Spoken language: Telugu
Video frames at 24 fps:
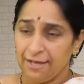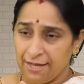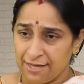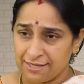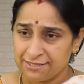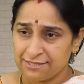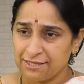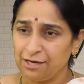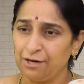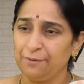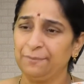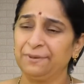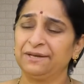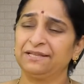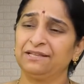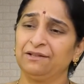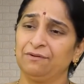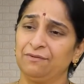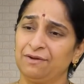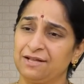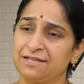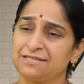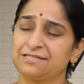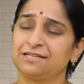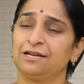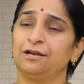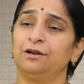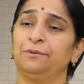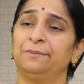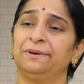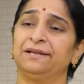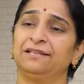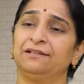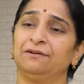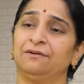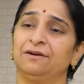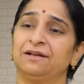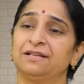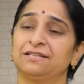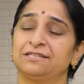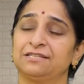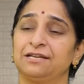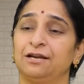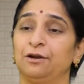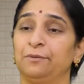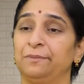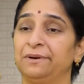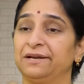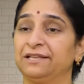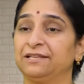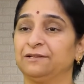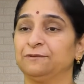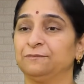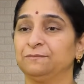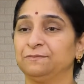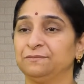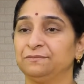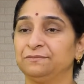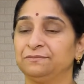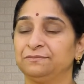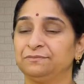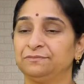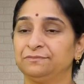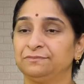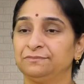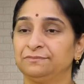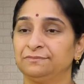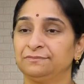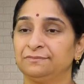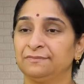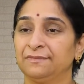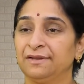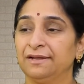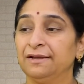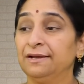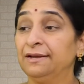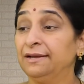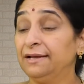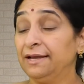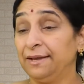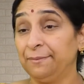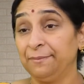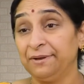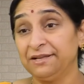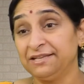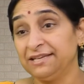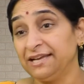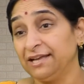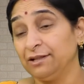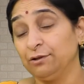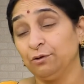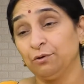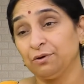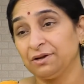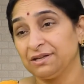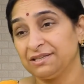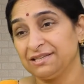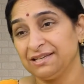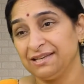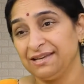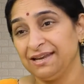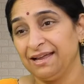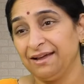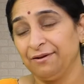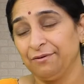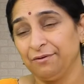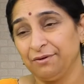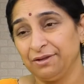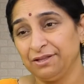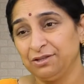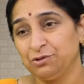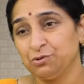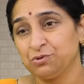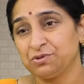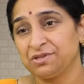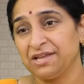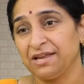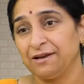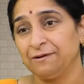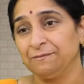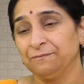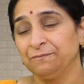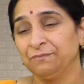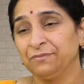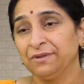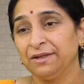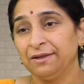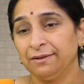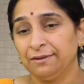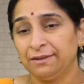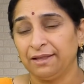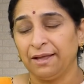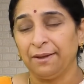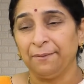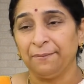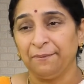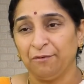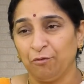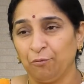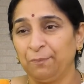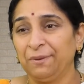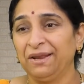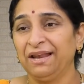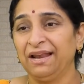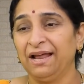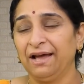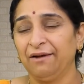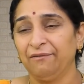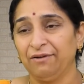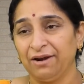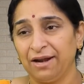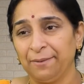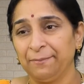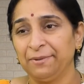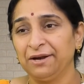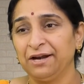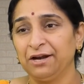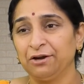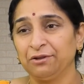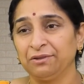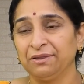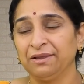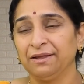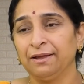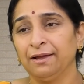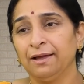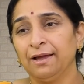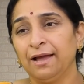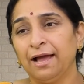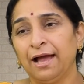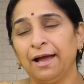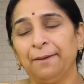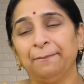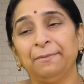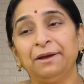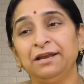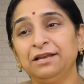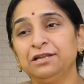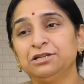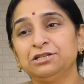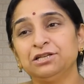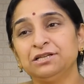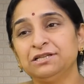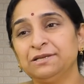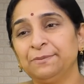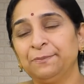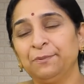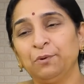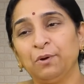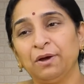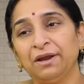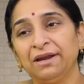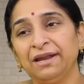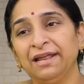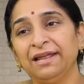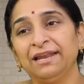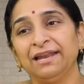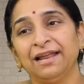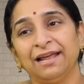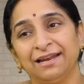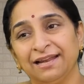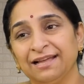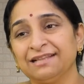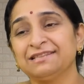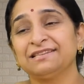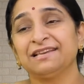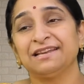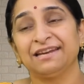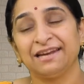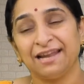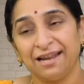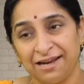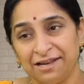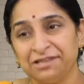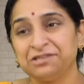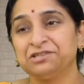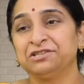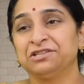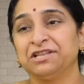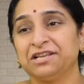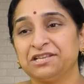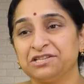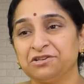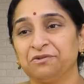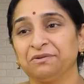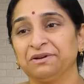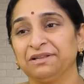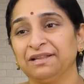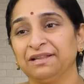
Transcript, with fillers: హాస్టల్లో పెడతాం హాస్టల్లో పెడతాం హాస్టల్లో పెడతాం ఈ మధ్య ఏదో ఒక చిన్న ఇది చూశాను ఓ పిల్ల వాళ్ళ అమ్మ నడుతుంది అమ్మ నిజం చెప్పు అన్నయ్య నానా నుంచి తెచ్చావు